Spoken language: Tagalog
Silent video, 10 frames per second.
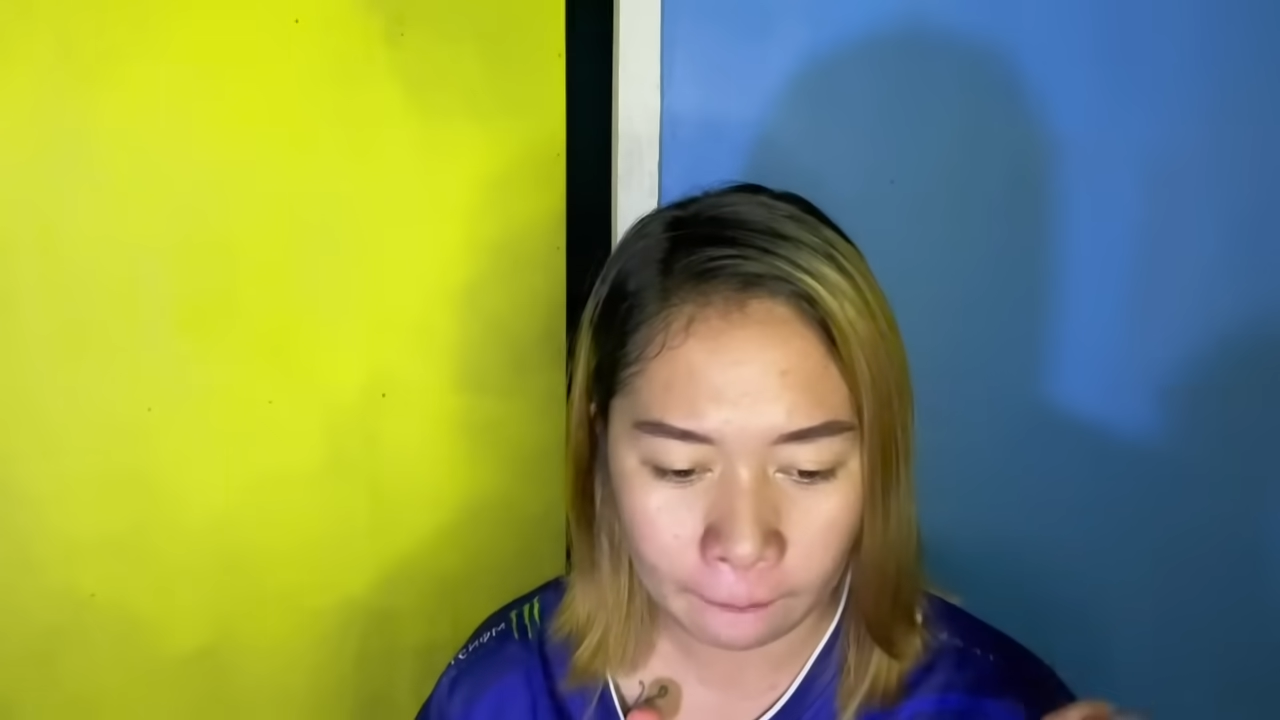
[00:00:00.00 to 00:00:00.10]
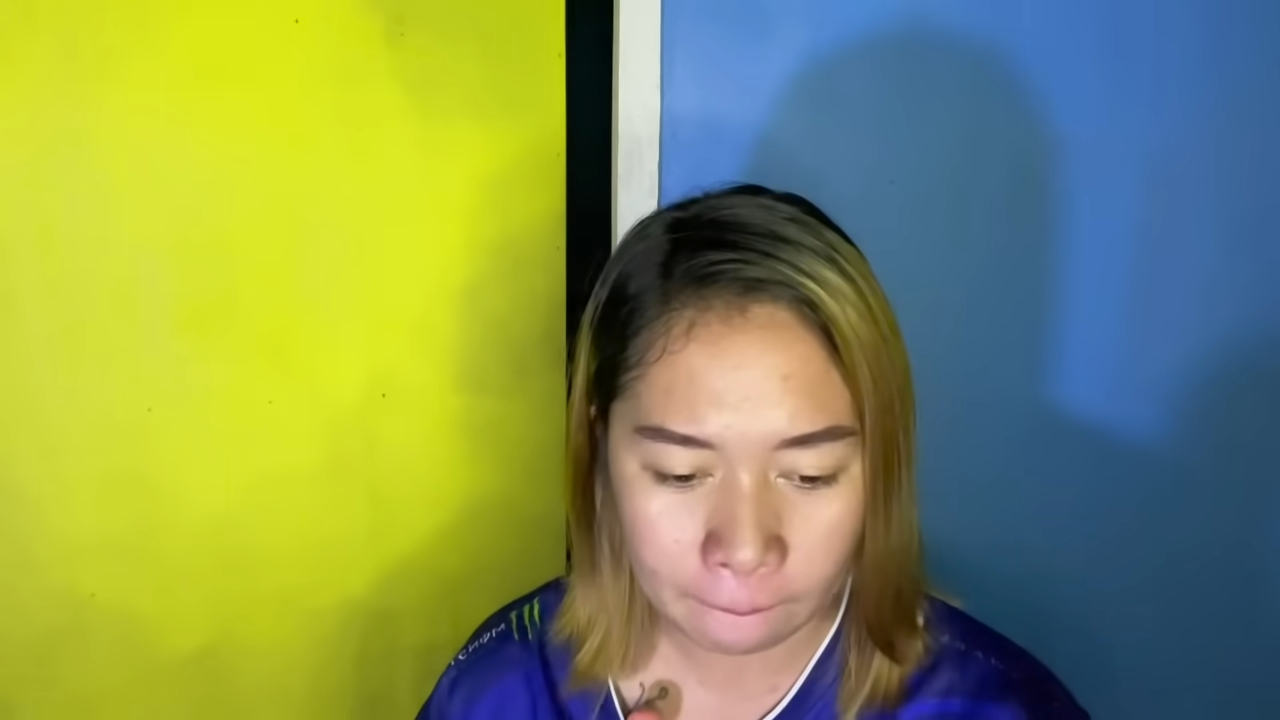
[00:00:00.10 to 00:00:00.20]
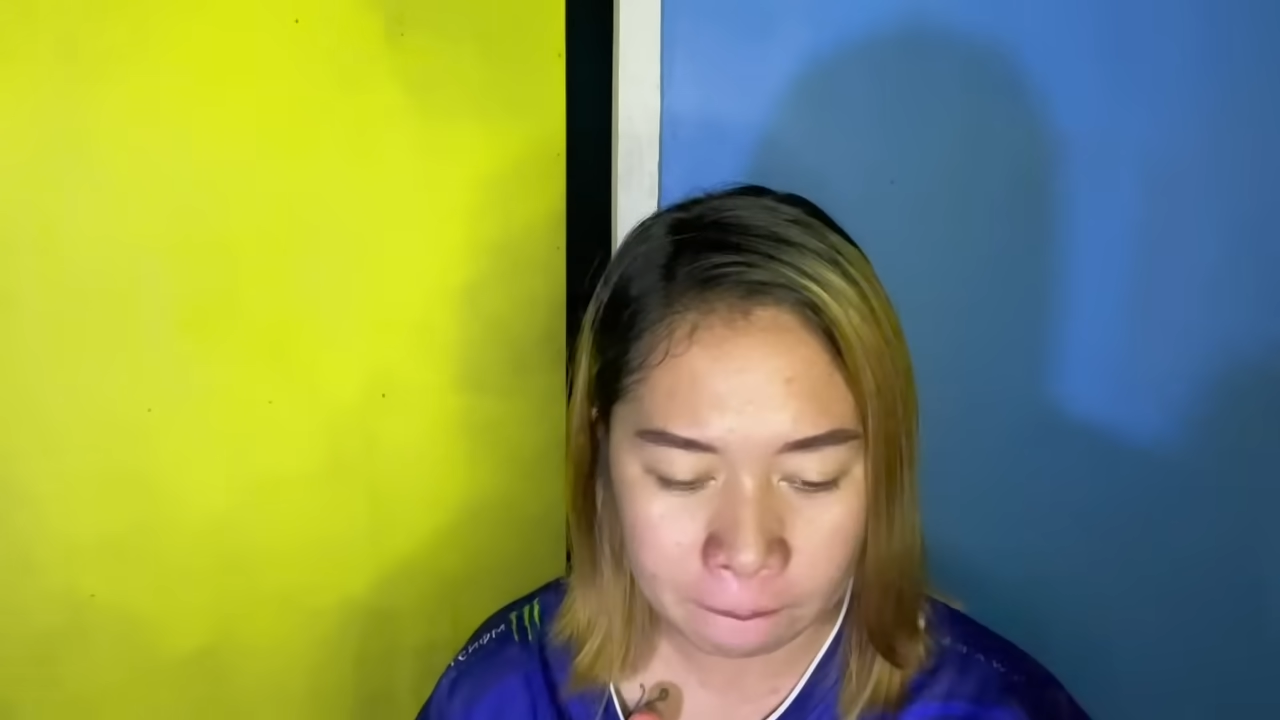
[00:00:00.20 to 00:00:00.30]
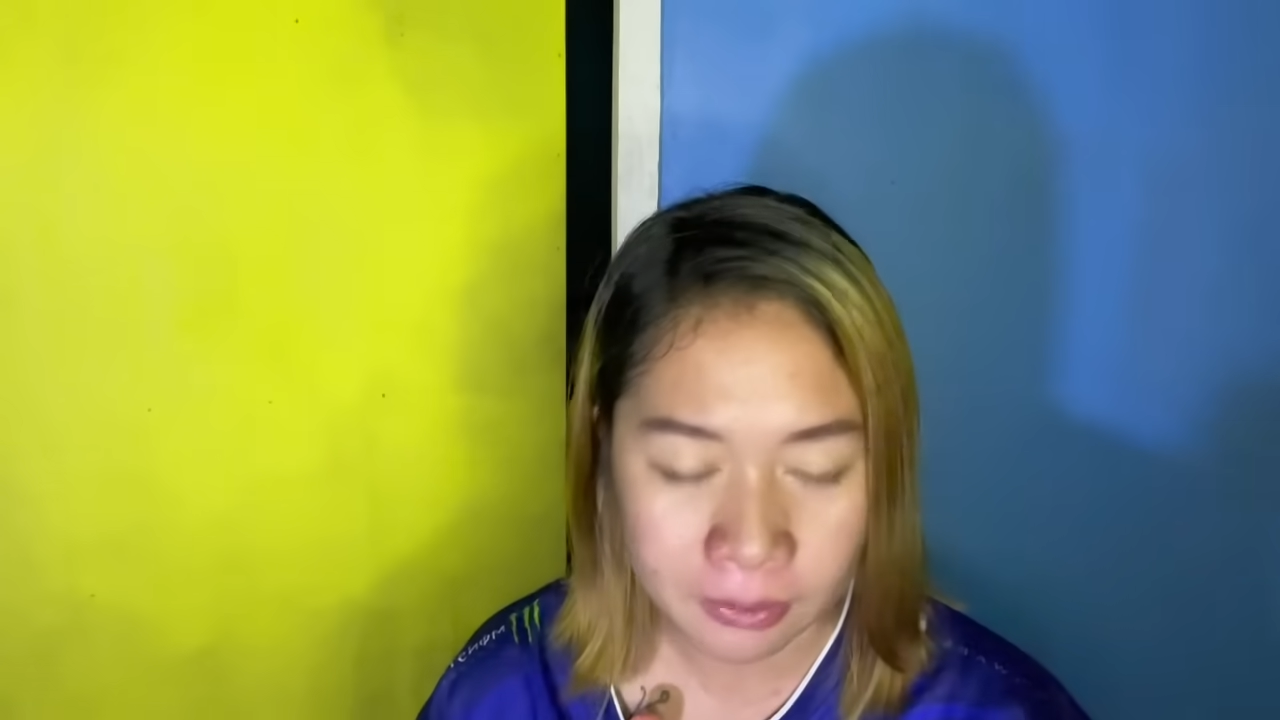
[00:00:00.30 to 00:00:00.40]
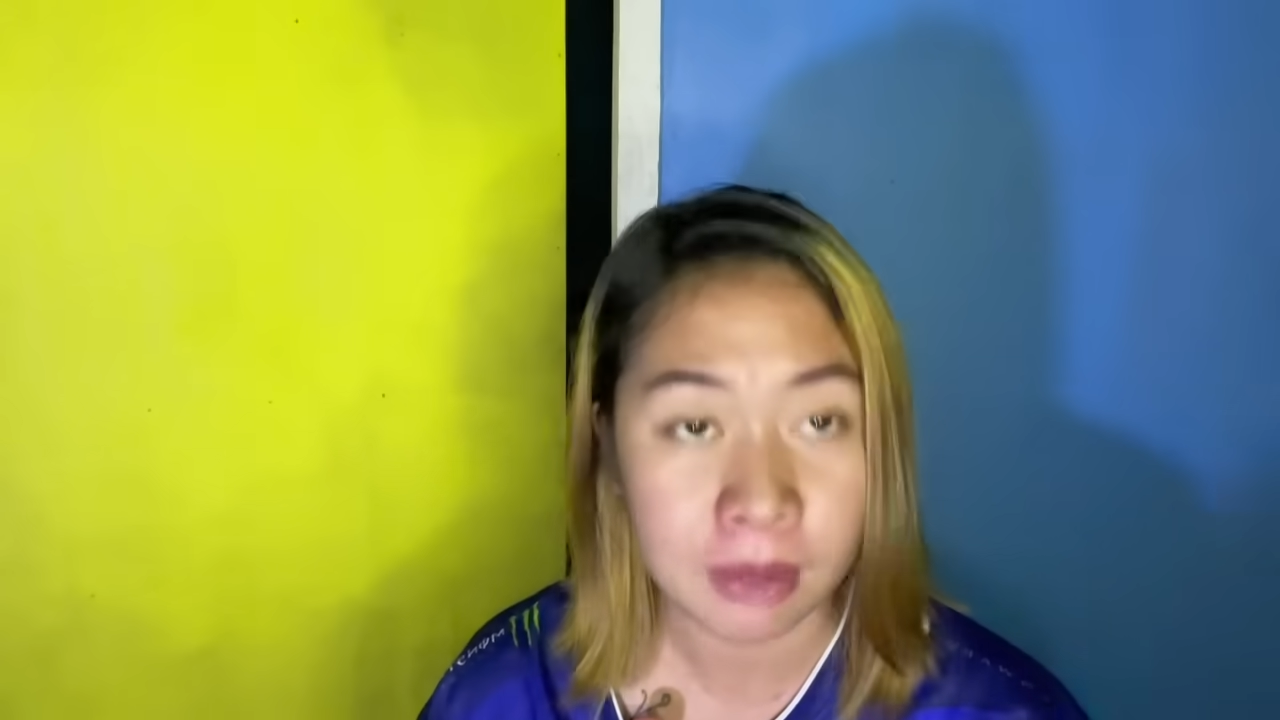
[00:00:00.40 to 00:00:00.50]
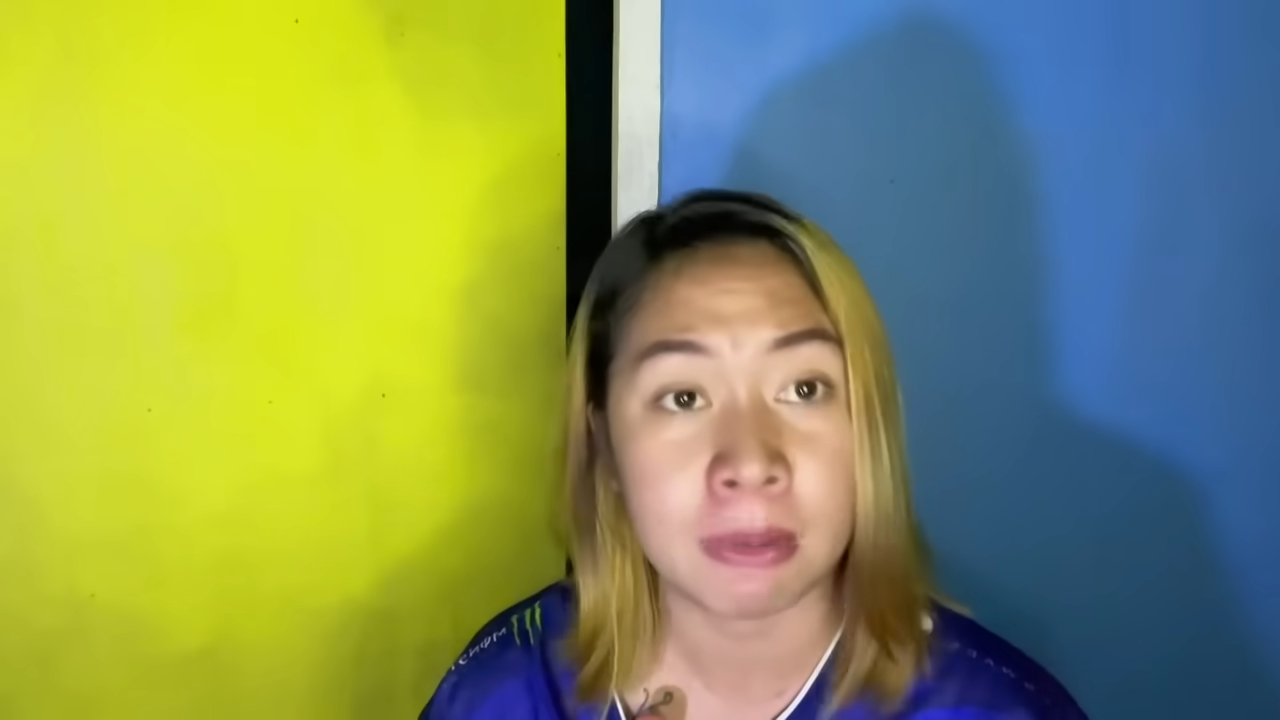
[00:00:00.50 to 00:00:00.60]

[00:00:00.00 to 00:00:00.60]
um,